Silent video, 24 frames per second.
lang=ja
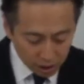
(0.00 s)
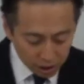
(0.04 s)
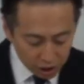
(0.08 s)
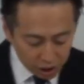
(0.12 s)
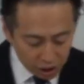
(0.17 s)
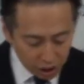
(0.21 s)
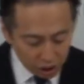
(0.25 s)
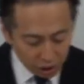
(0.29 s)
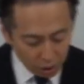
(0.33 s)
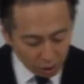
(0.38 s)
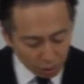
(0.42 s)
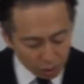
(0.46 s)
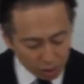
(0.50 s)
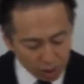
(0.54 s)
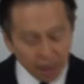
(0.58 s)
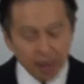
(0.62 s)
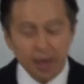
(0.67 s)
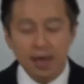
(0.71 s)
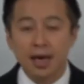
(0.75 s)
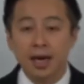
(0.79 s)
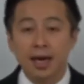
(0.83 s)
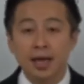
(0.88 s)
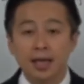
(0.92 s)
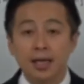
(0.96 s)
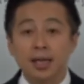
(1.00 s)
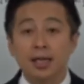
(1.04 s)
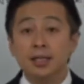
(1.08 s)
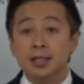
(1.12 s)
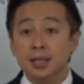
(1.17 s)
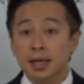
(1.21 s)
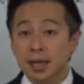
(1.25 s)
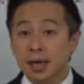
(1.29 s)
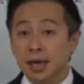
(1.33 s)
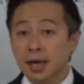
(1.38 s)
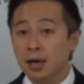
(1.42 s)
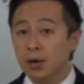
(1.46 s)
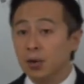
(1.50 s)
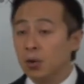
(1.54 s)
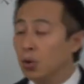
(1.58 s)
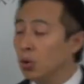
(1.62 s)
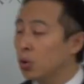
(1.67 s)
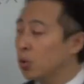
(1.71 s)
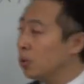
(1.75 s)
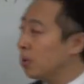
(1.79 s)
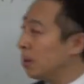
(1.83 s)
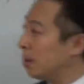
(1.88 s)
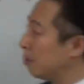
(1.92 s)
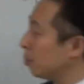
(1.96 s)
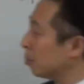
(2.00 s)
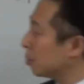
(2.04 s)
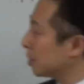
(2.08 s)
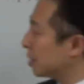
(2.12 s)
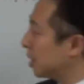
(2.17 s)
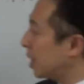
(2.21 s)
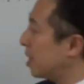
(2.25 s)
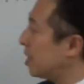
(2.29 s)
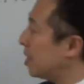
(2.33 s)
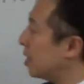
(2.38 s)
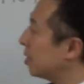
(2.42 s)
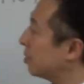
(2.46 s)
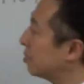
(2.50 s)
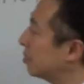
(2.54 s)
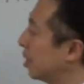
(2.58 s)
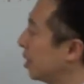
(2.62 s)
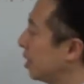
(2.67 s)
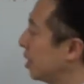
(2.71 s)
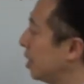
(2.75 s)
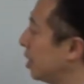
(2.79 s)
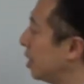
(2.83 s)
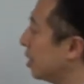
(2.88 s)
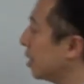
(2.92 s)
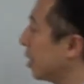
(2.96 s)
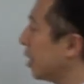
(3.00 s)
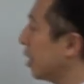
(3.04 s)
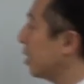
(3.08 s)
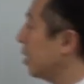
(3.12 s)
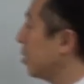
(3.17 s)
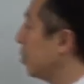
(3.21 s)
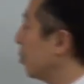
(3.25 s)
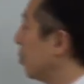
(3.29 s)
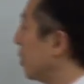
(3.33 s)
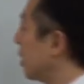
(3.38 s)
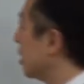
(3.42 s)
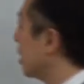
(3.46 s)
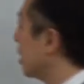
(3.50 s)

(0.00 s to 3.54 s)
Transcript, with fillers: 事業展開ですからここはもう戦略的な内容